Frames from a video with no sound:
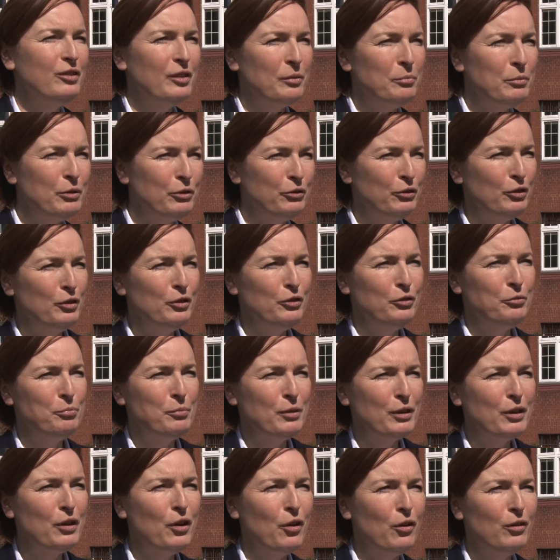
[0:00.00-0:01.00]

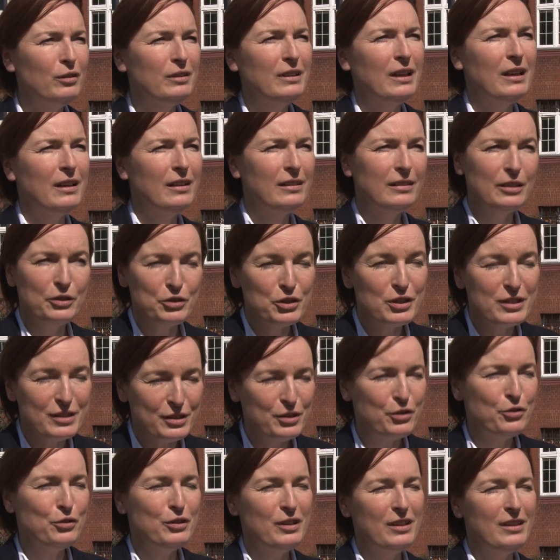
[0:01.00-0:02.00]
zamieściliśmy go na naszej
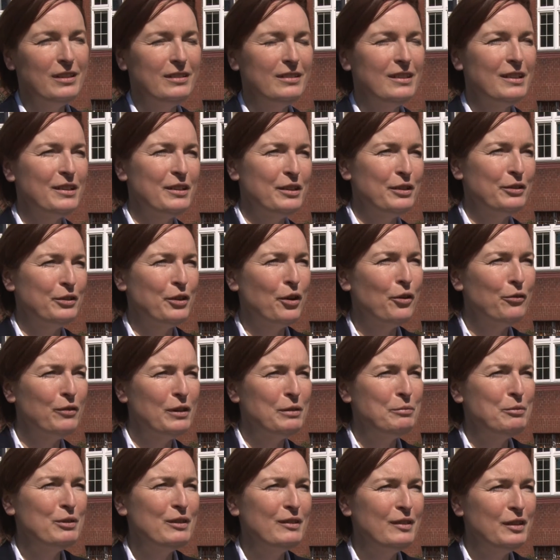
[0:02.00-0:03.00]
stronie
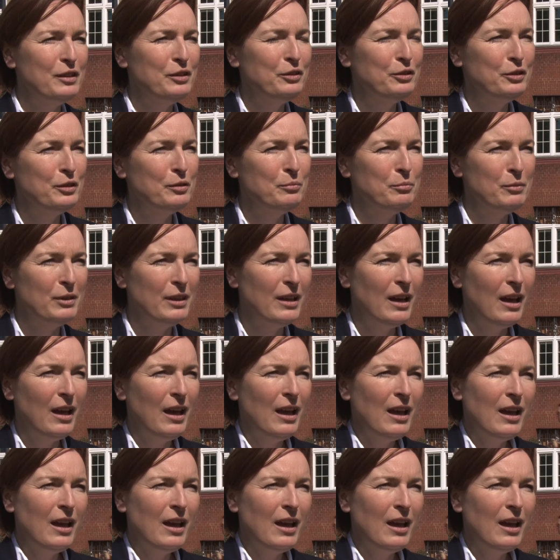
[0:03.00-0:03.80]
internetowej między innymi